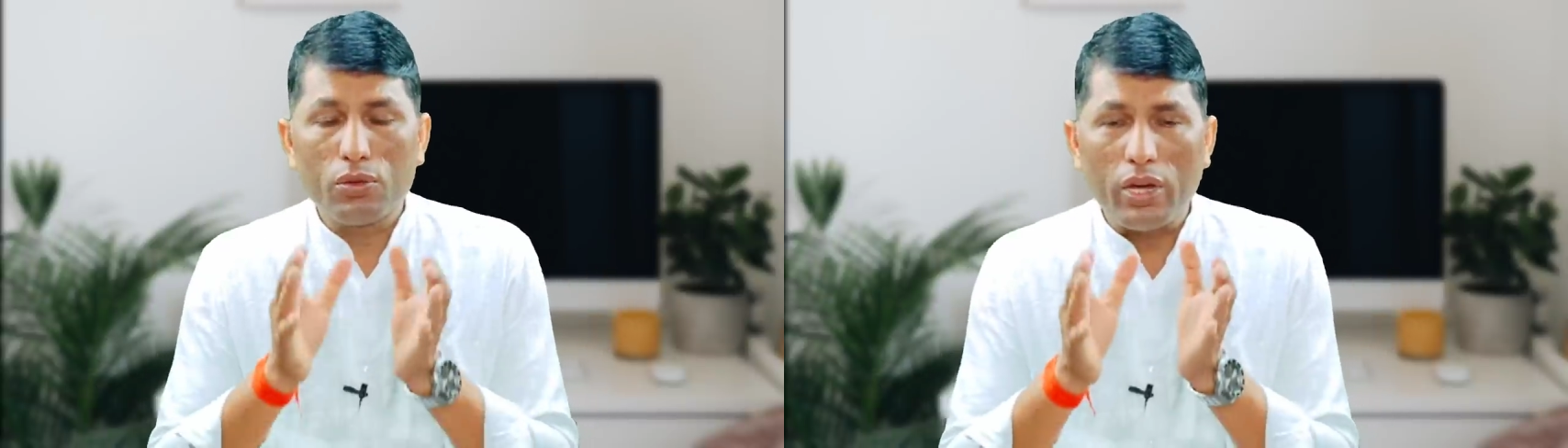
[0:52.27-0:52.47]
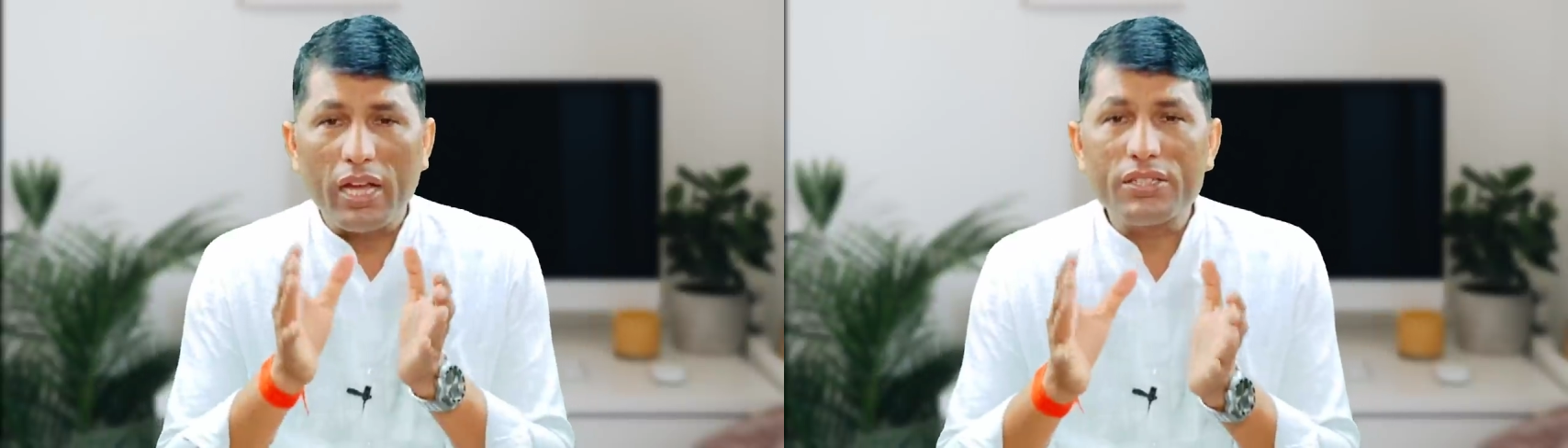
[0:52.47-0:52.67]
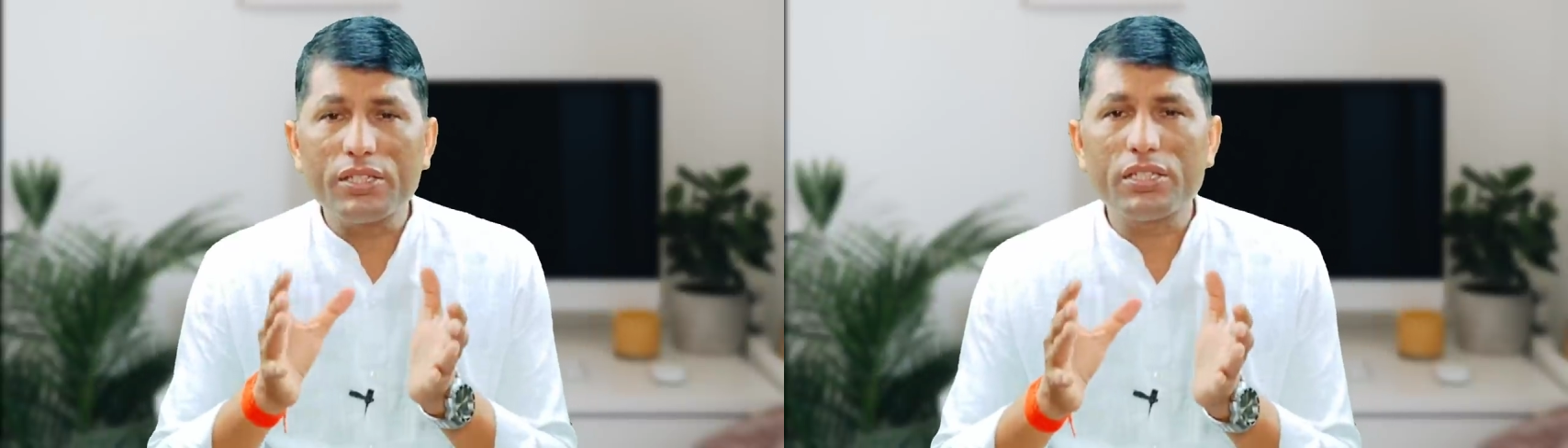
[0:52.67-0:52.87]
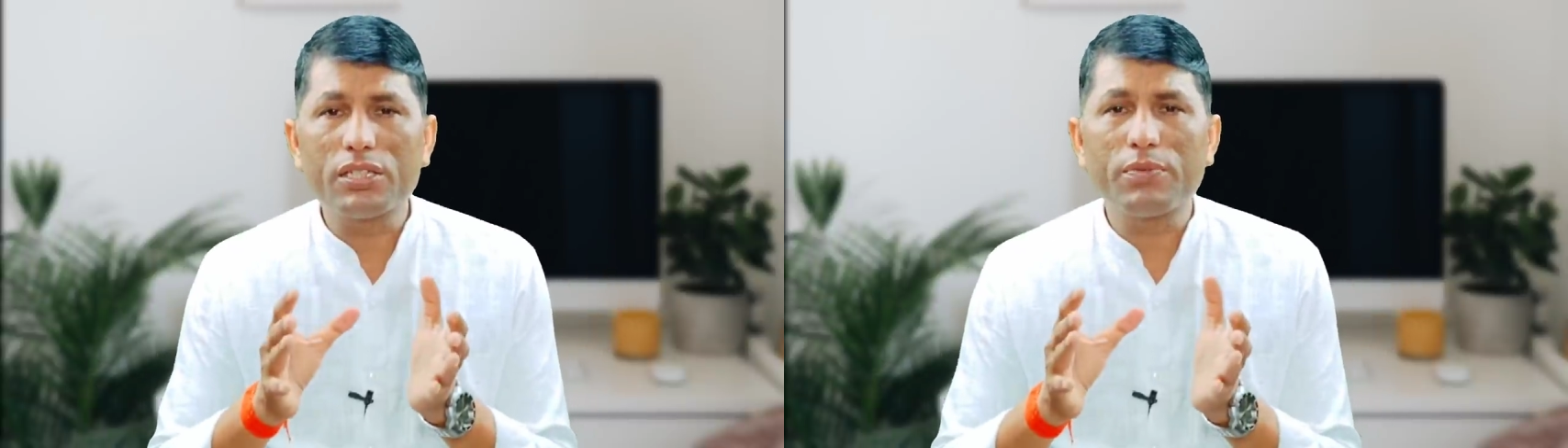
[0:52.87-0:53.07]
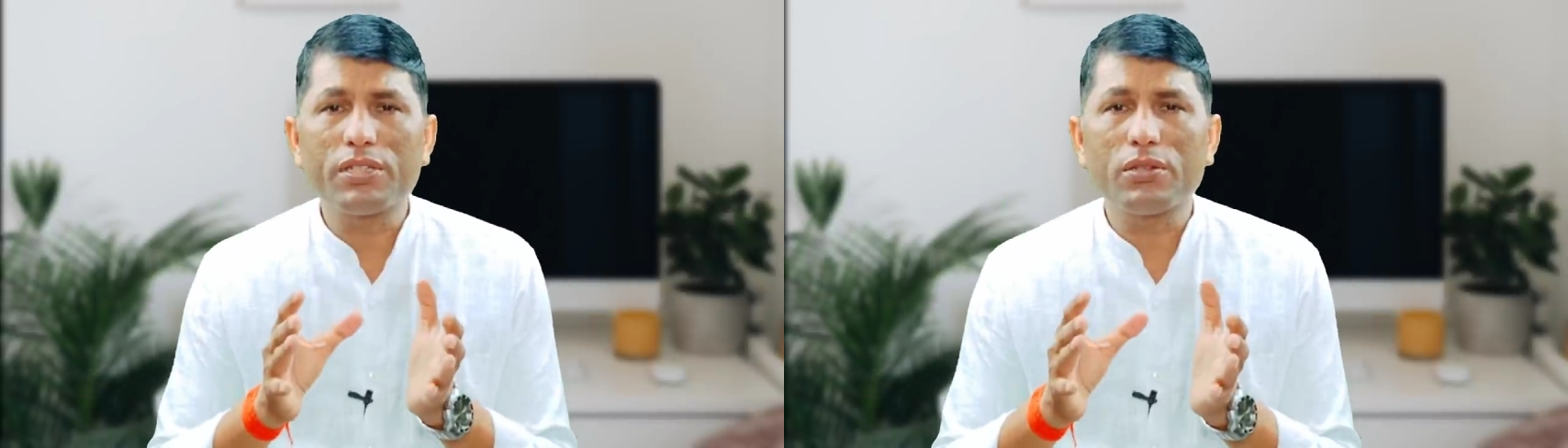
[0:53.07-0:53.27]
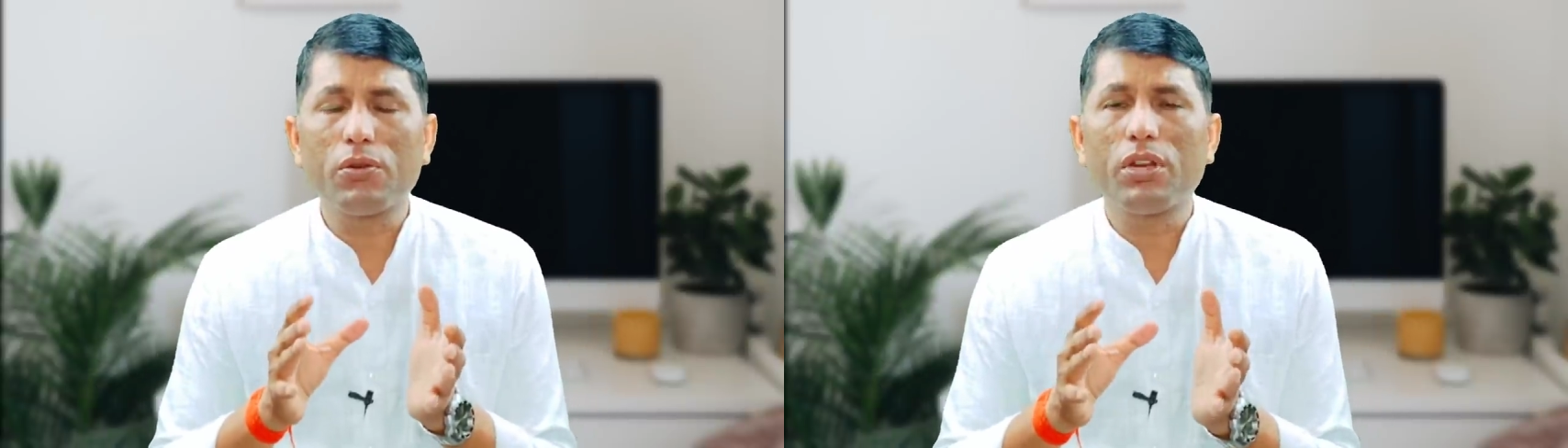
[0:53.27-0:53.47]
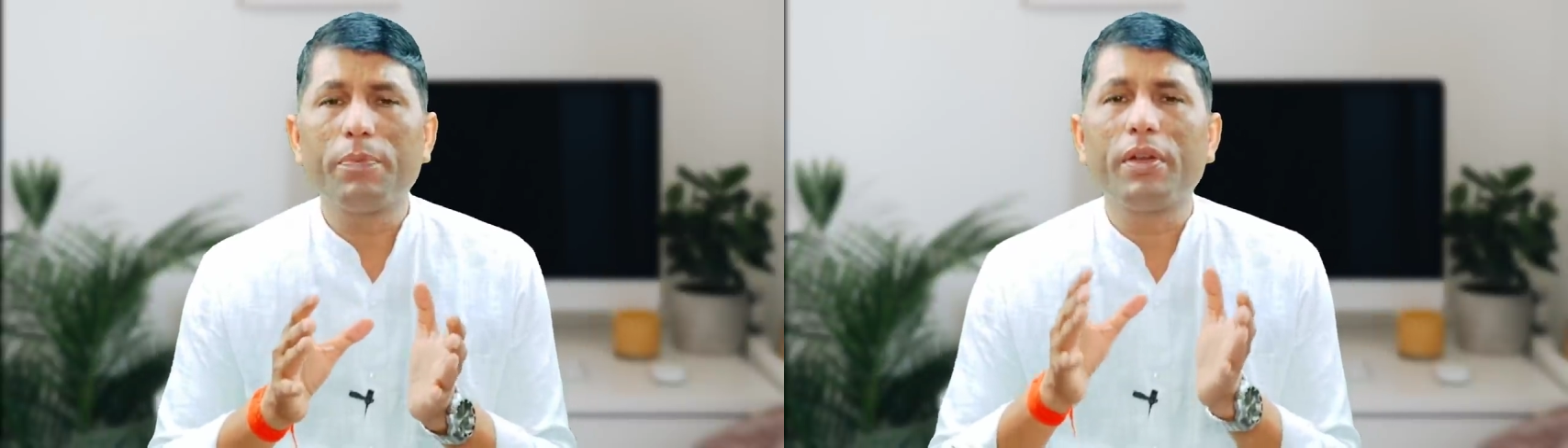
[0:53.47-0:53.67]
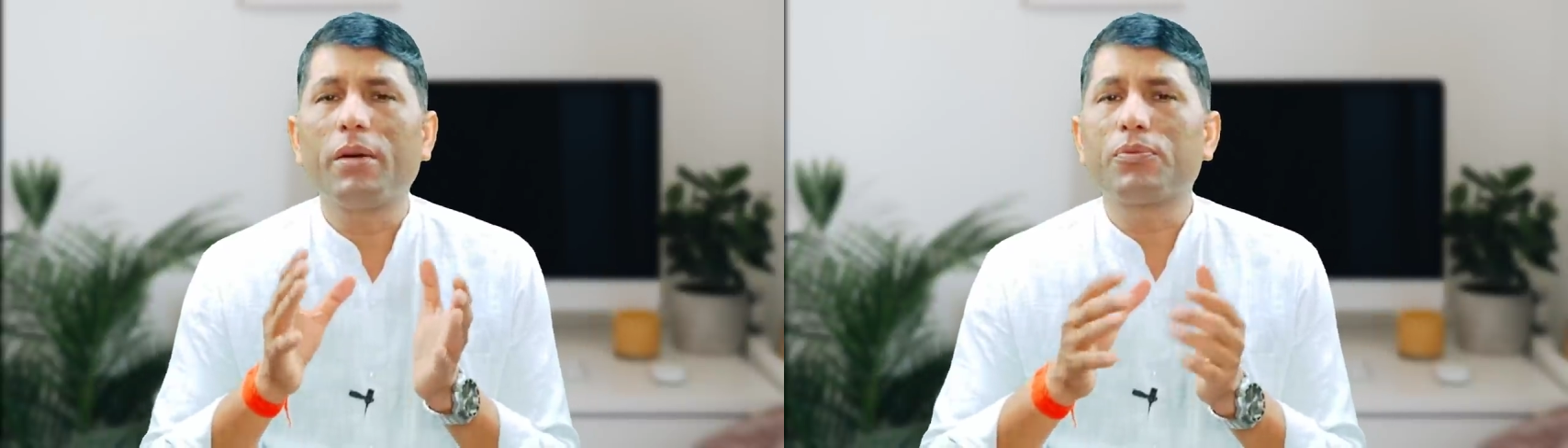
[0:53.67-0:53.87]
तो ऐसी सिचुएशन होने
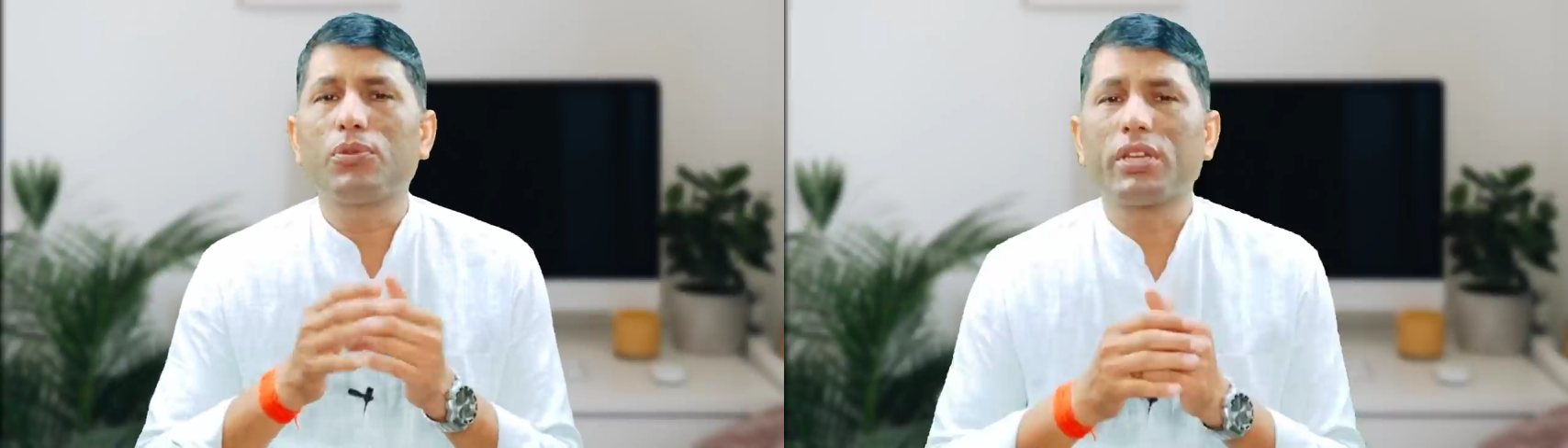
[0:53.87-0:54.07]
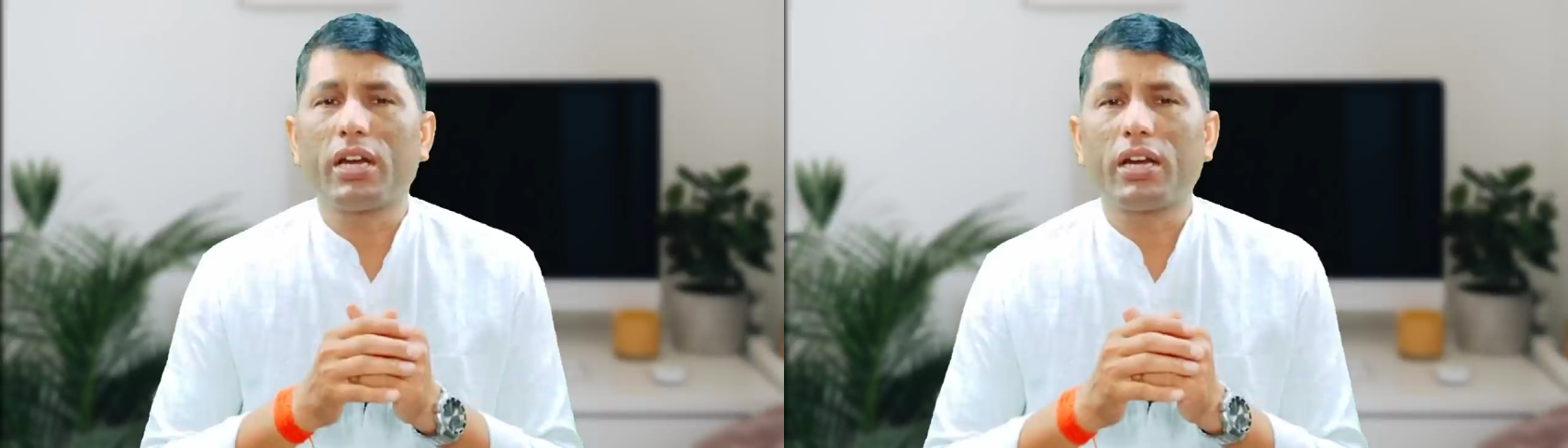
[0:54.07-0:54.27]
पे आपको क्या